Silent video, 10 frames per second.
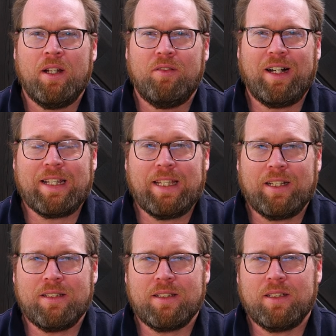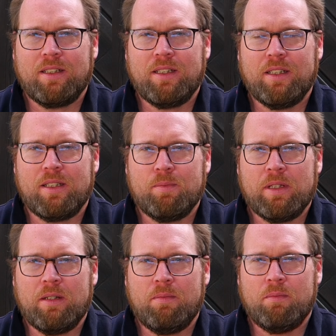Variante, die ich
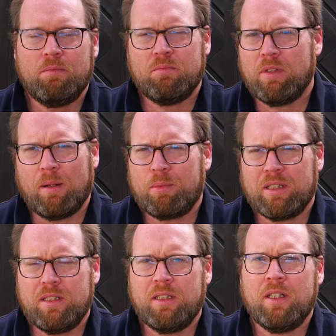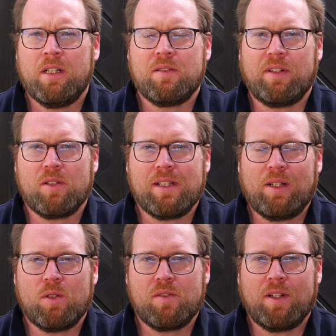mir im April
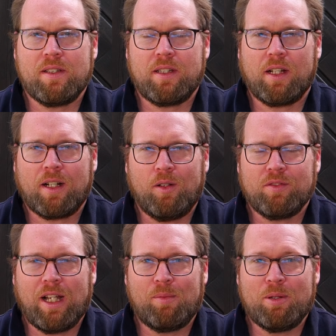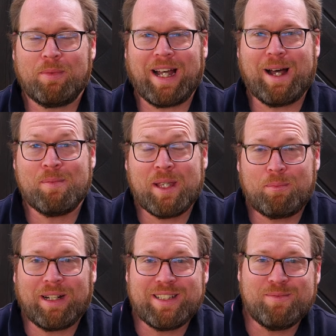2021 gekauft habe, im Rahmen der
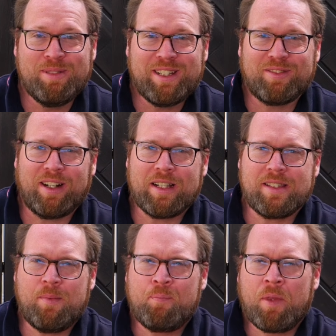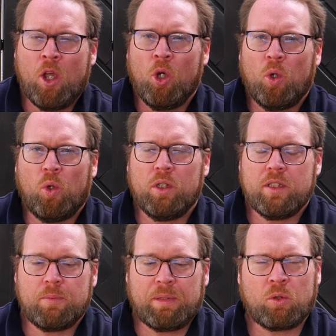Pandemie quasi.
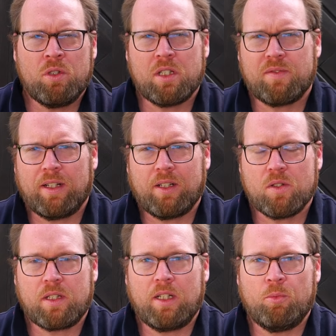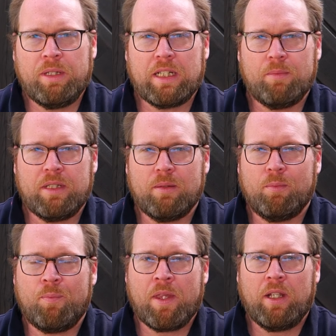Und ich bin rund 2000 Kilometer mit
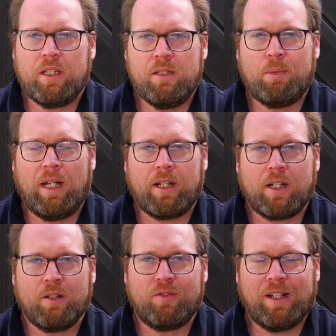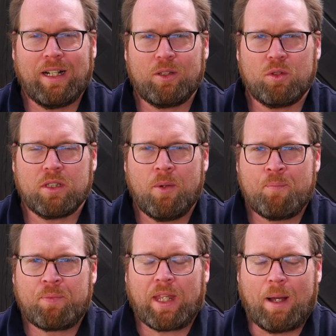dem E-Bike gefahren und
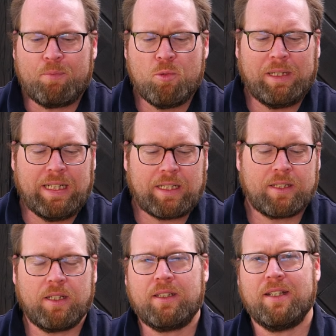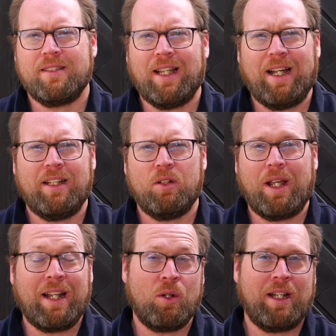habe mir überlegt, das ein
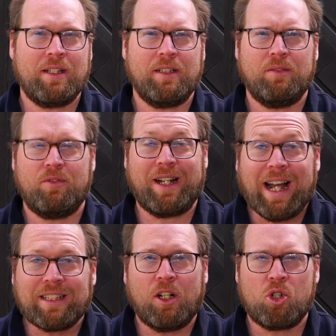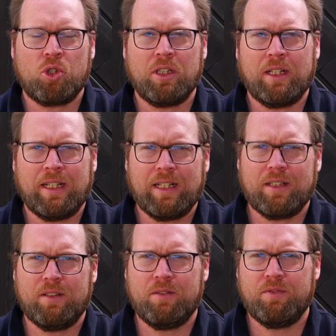oder eine oder andere fragte auch schon
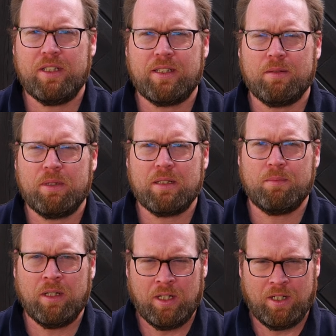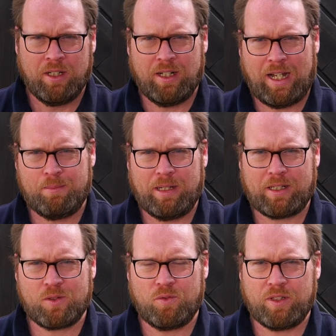danach, äh, wie ich denn mit dem äh,
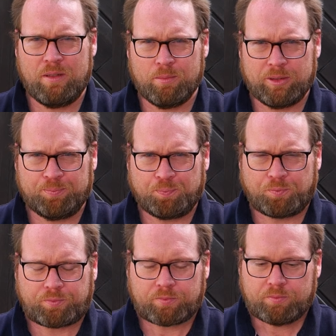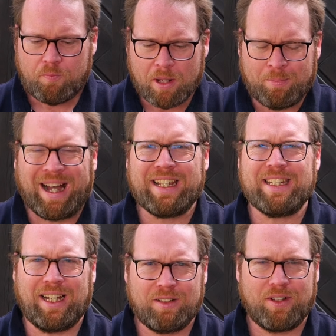Highbike zufrieden bin mache
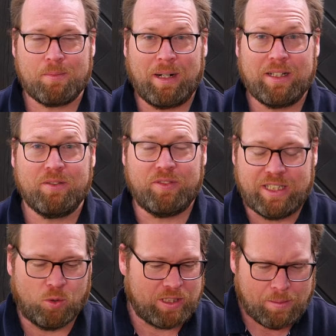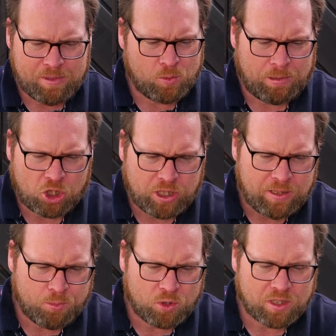ich einfach mal ein Video. Ich habe mir so ein paar
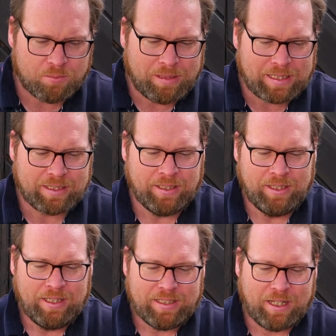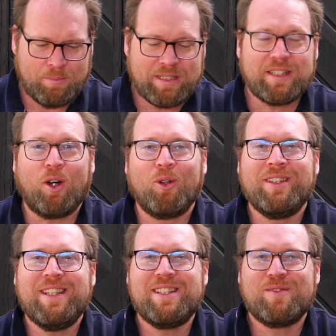Stichpunkte gemacht, damit ich auch
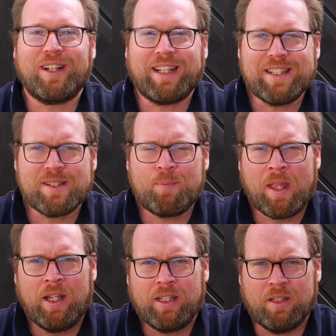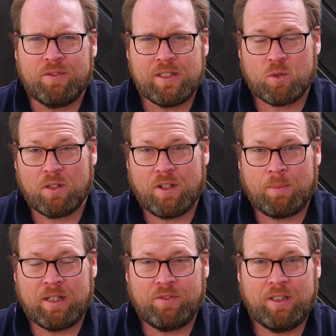nichts vergesse. Ihr wisst oder wer
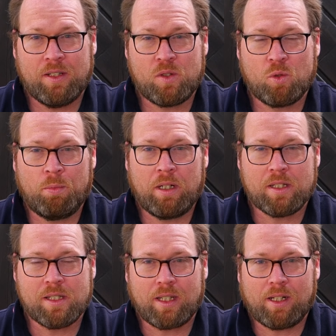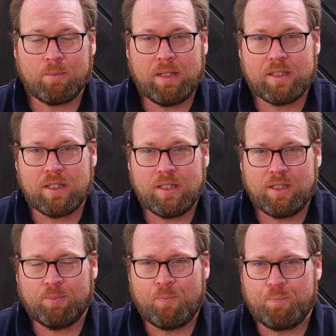meine Videos zumindest regelmäßig sieht,